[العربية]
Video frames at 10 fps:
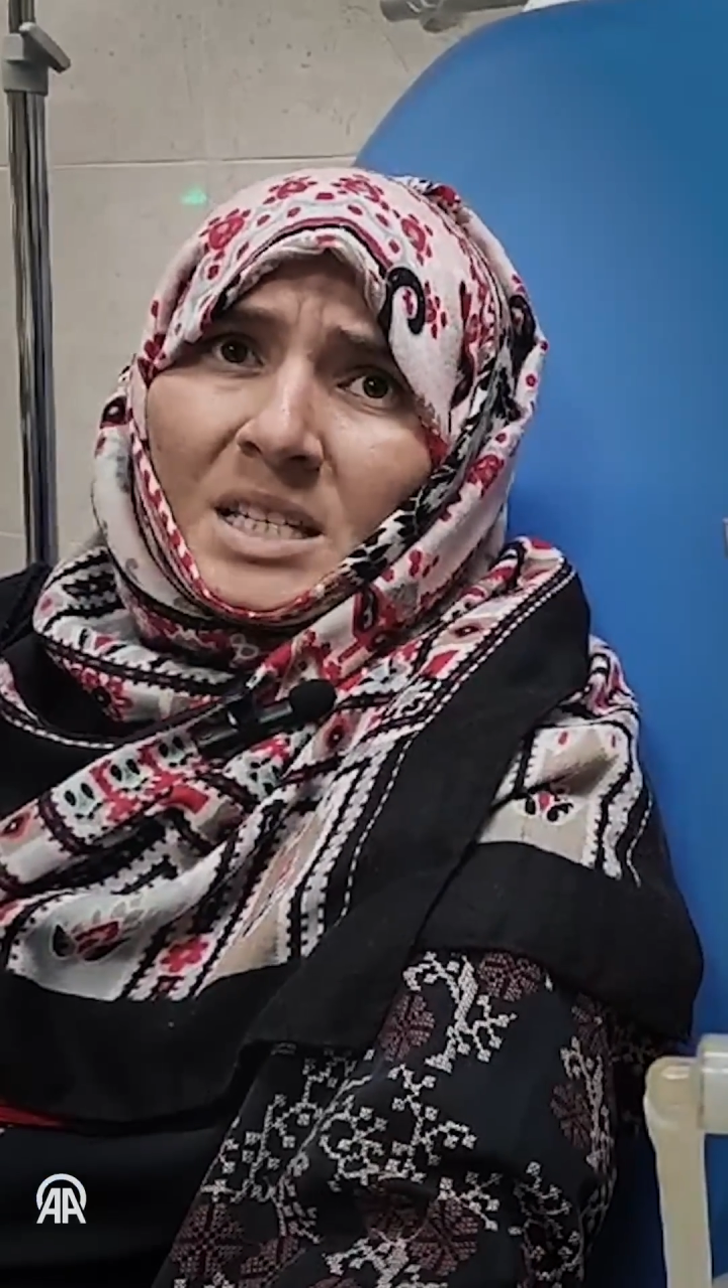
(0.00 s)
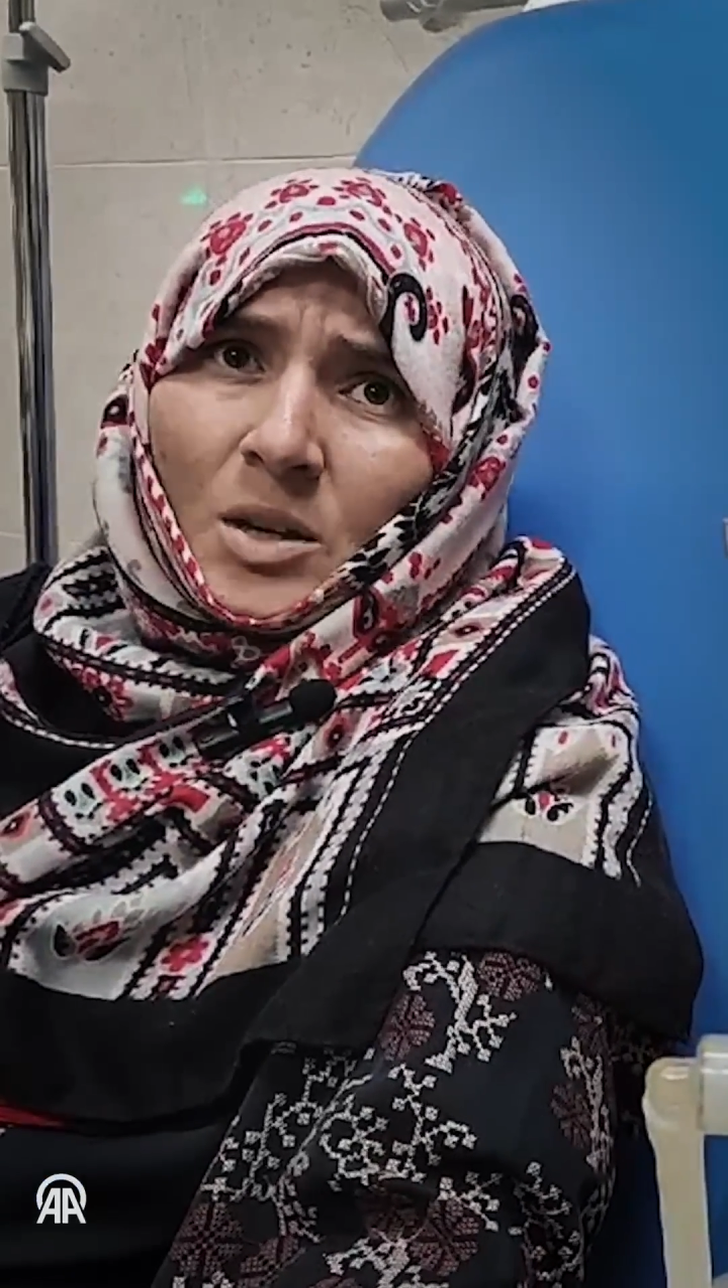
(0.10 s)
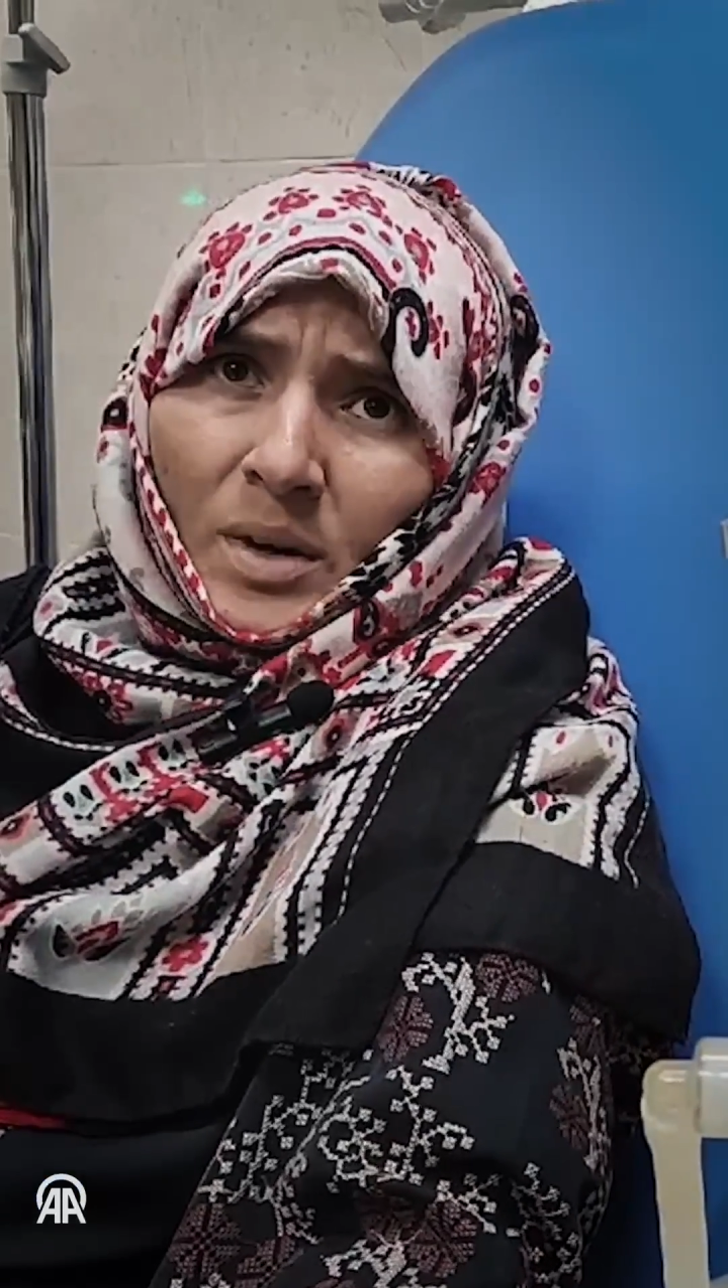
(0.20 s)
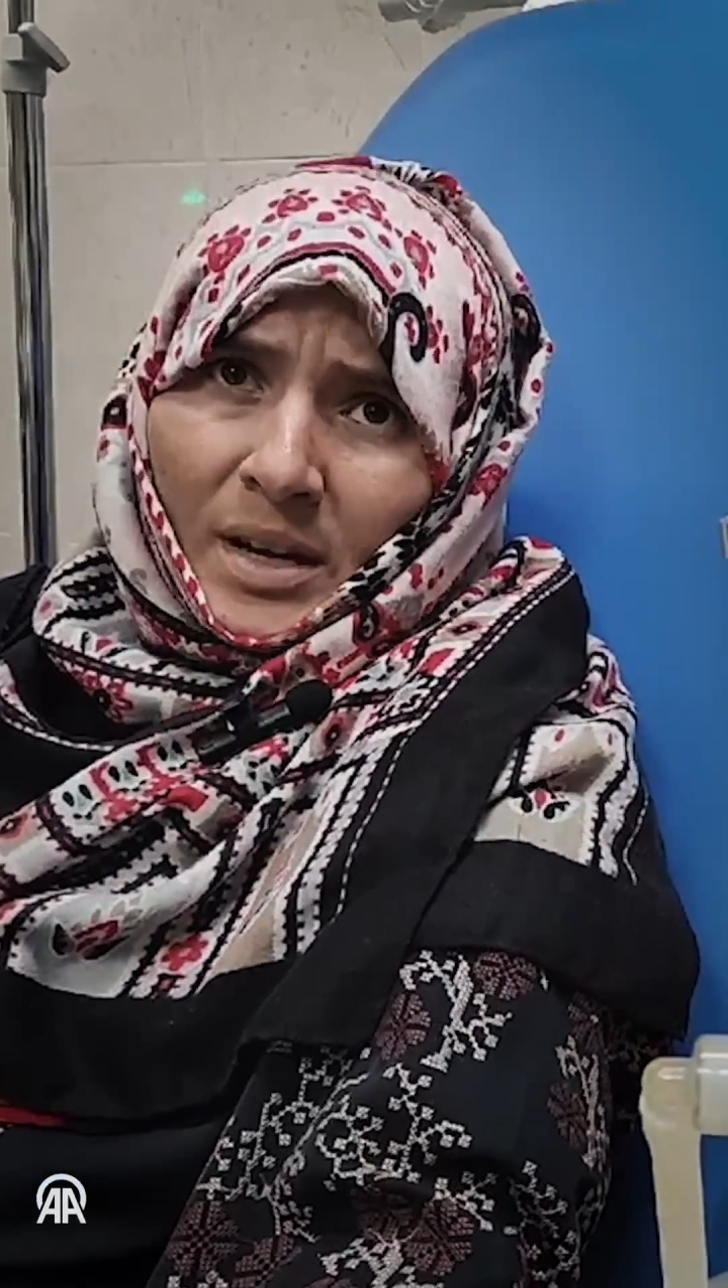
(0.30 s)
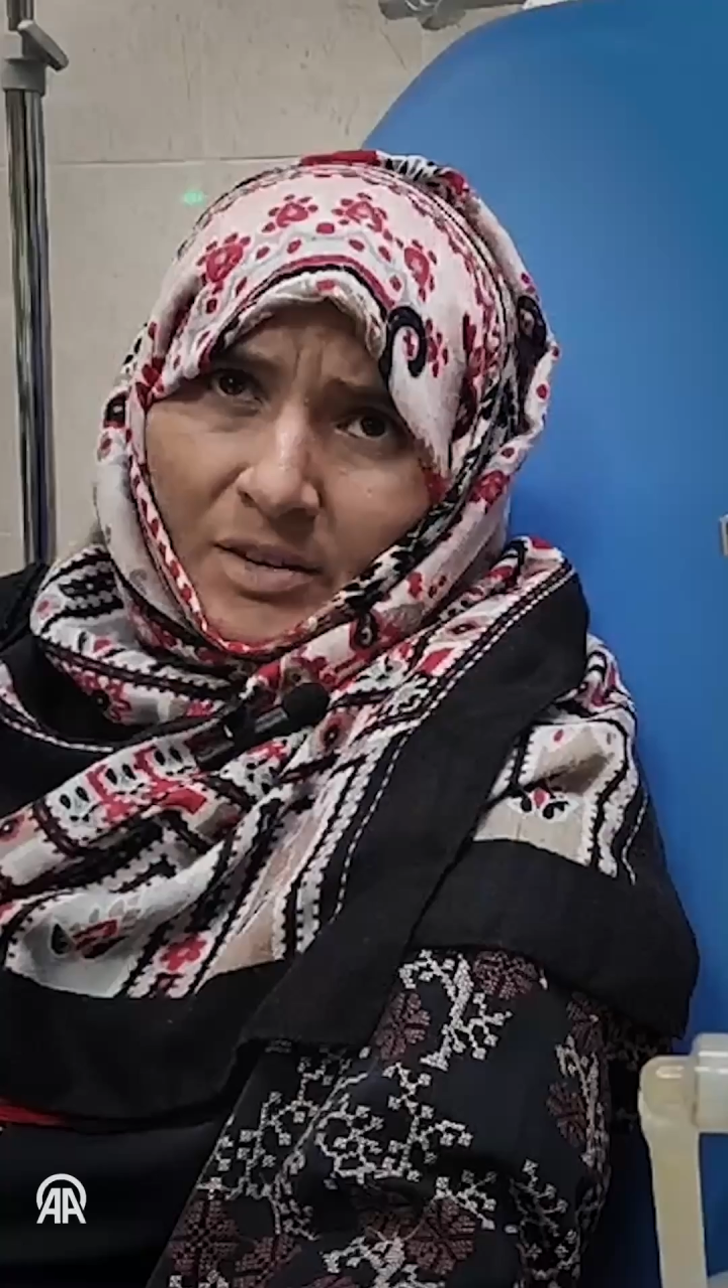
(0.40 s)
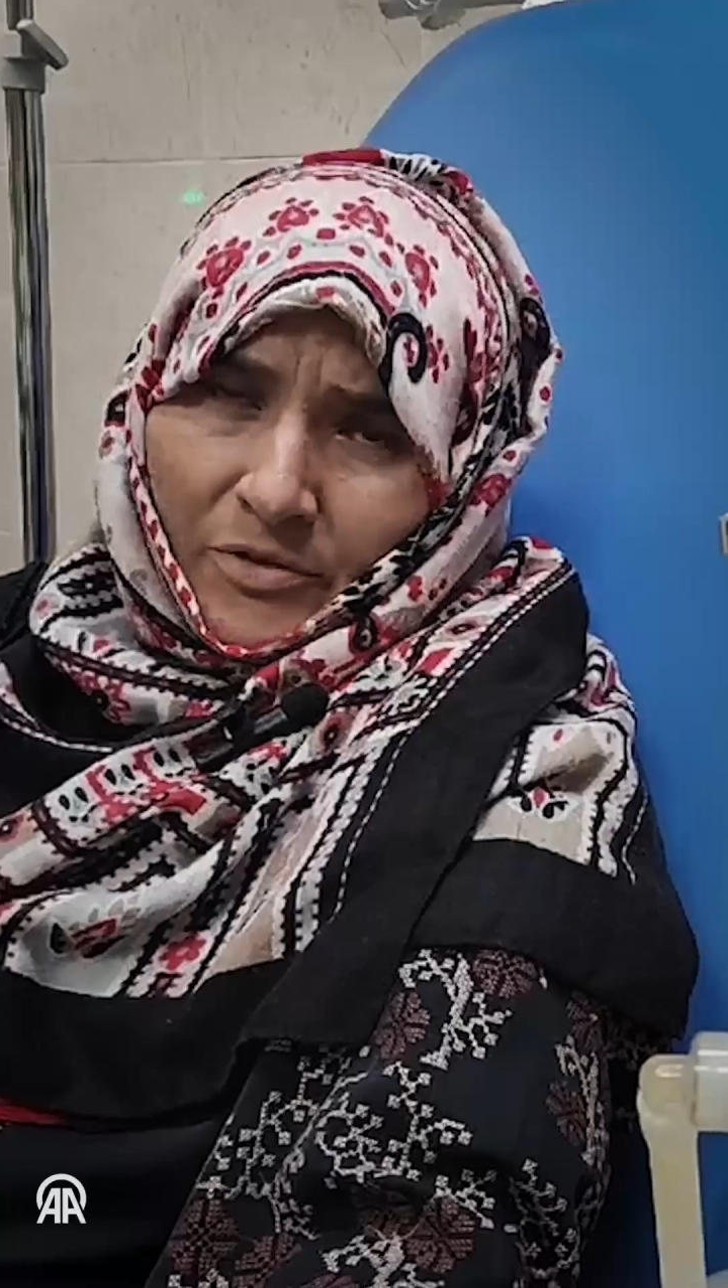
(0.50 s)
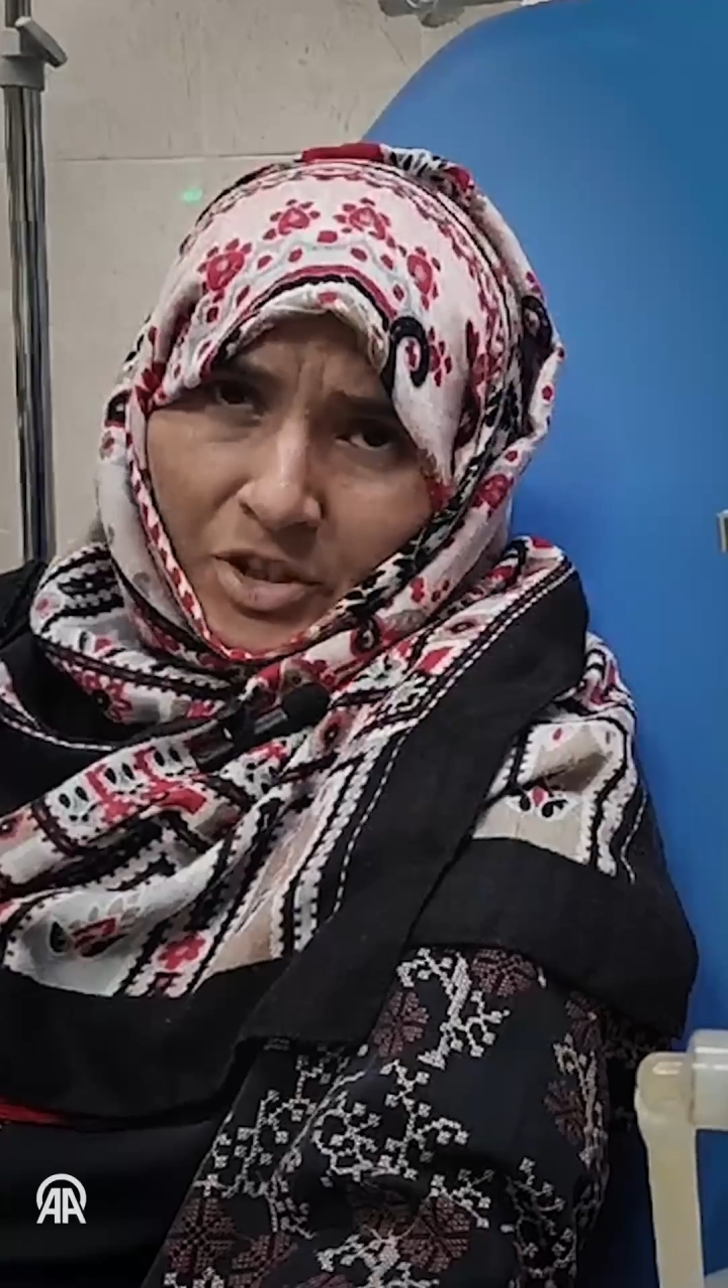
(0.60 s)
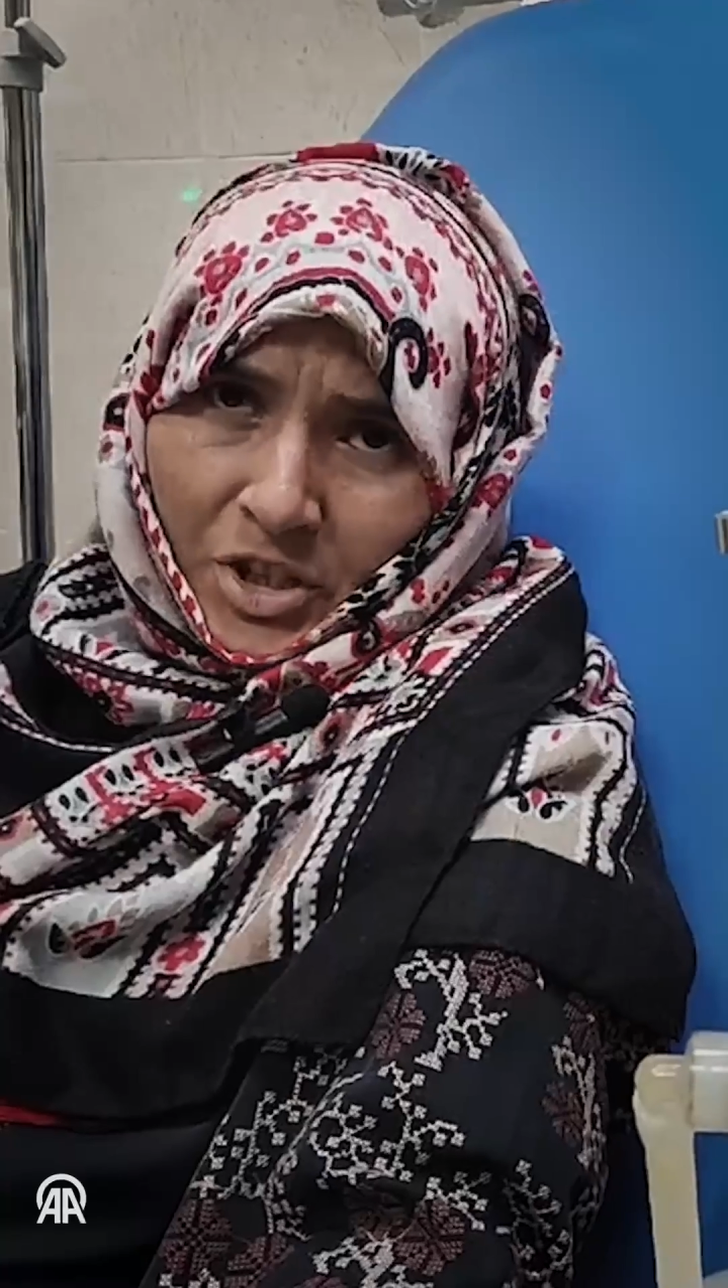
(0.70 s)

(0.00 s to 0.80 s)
سوائل في